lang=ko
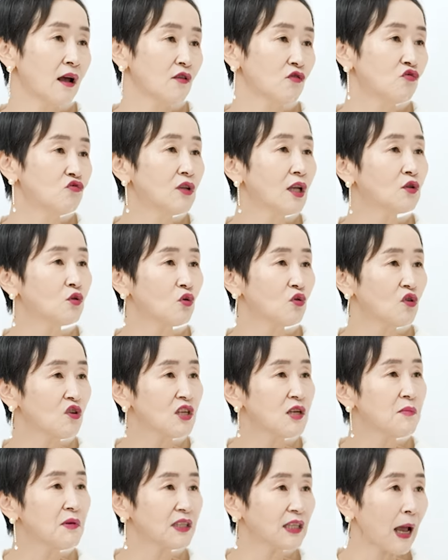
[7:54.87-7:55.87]
윤 대통령
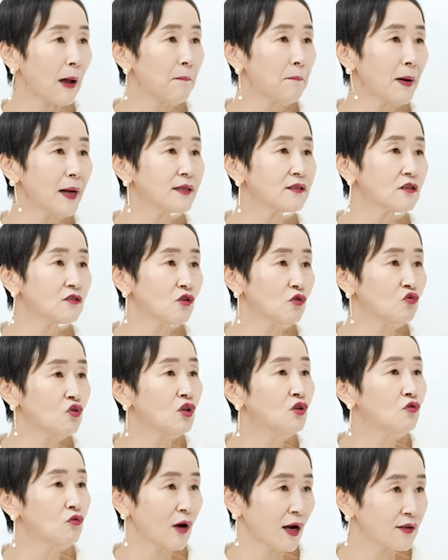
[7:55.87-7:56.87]
힘이 다 빠져서
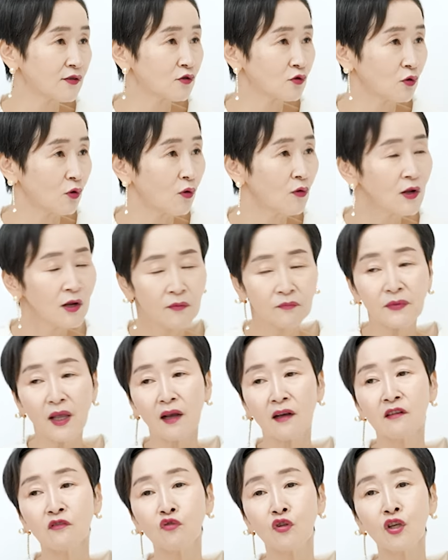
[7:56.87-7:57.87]
뒤로 갈수록 근데
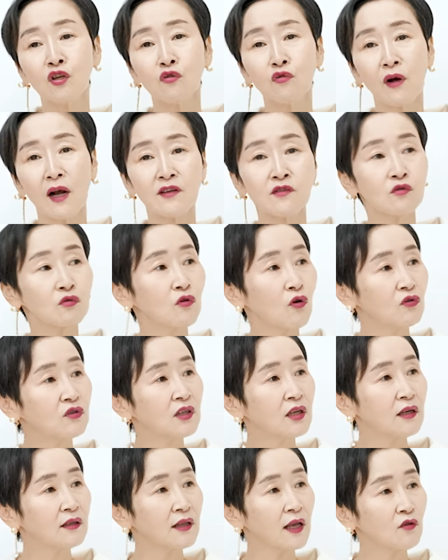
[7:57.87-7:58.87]
그 뒤로 갈수록
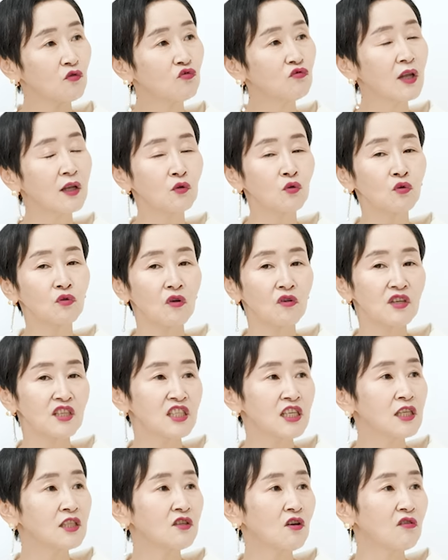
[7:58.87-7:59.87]
어떻게 돼? 윤 대통령이
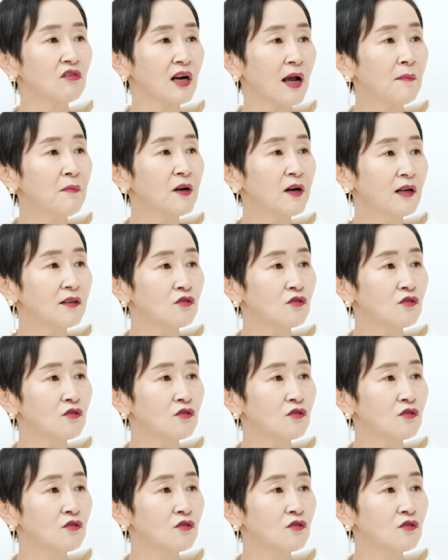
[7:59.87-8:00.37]
실정을 하면